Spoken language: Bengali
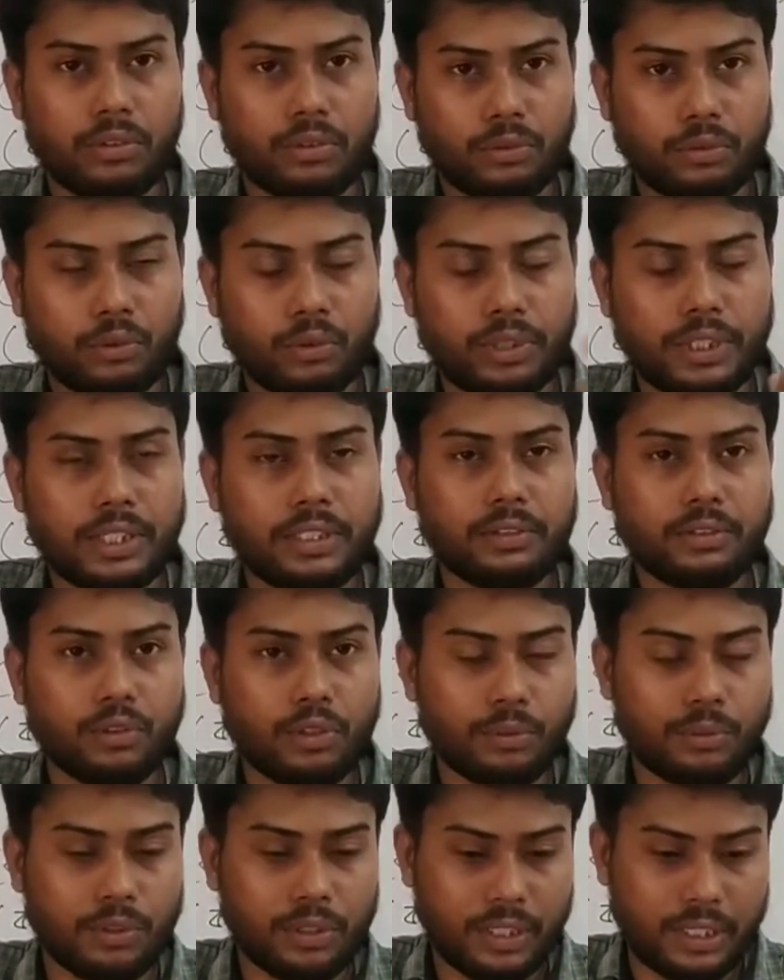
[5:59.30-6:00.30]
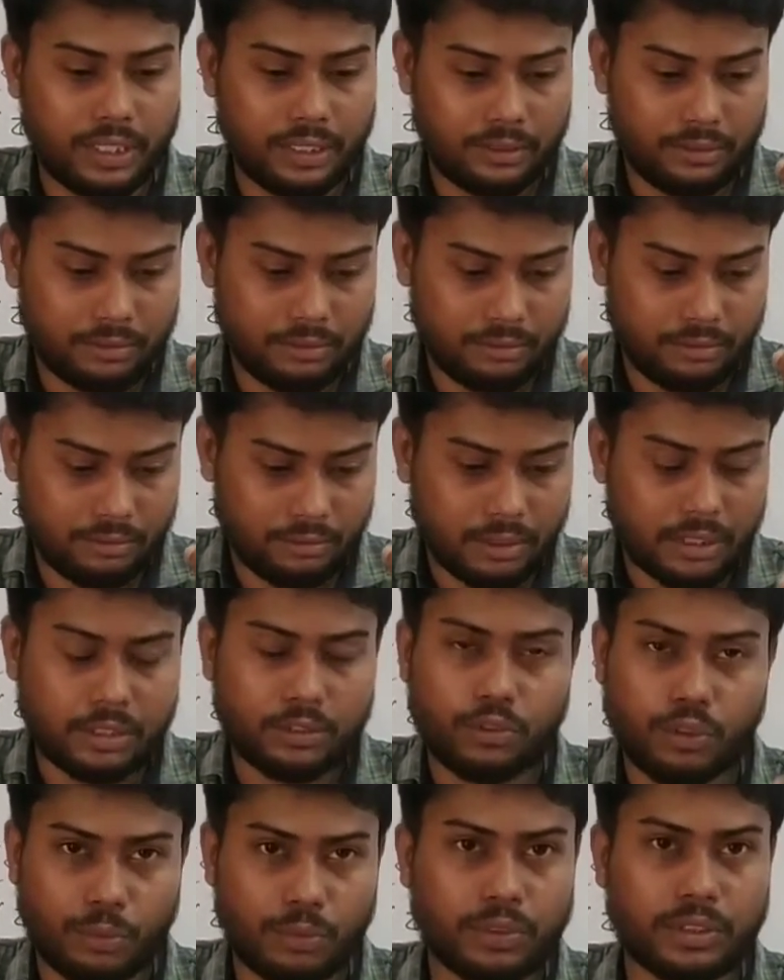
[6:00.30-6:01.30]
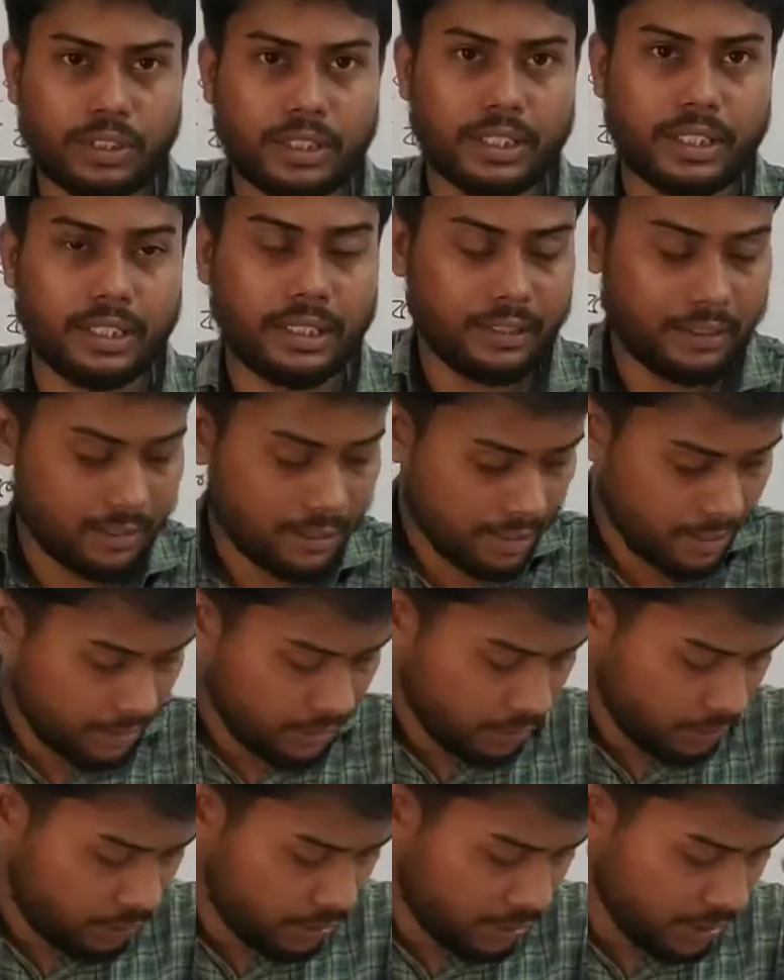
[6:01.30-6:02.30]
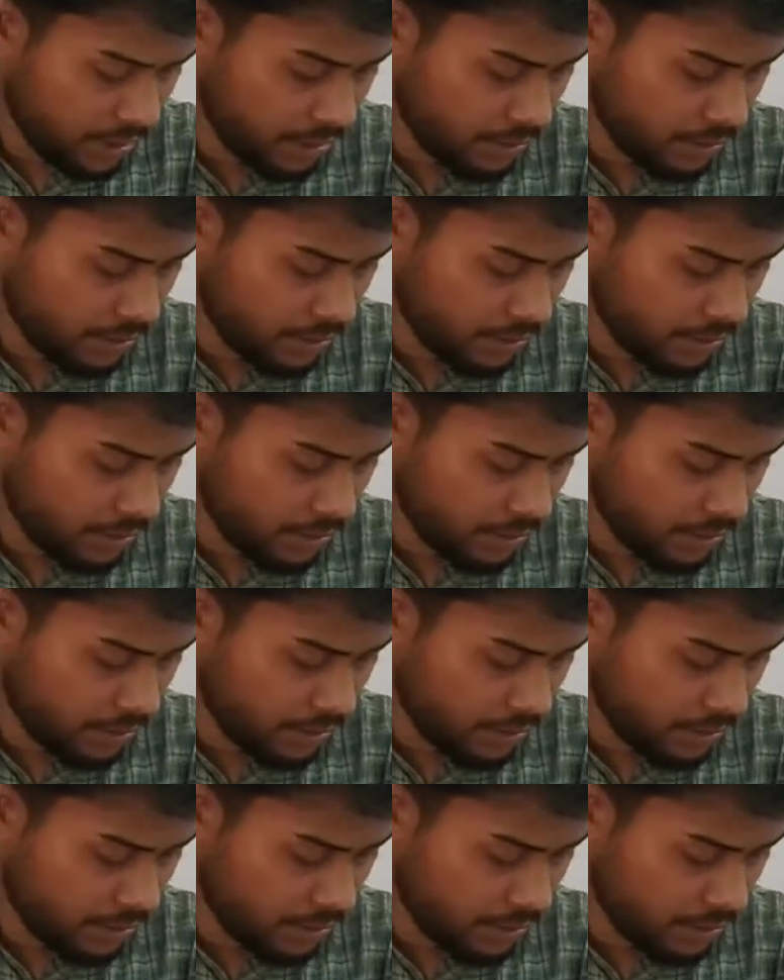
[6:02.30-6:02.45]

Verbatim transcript: কঠিন দ্রবণের দ্রবণকে যদি কি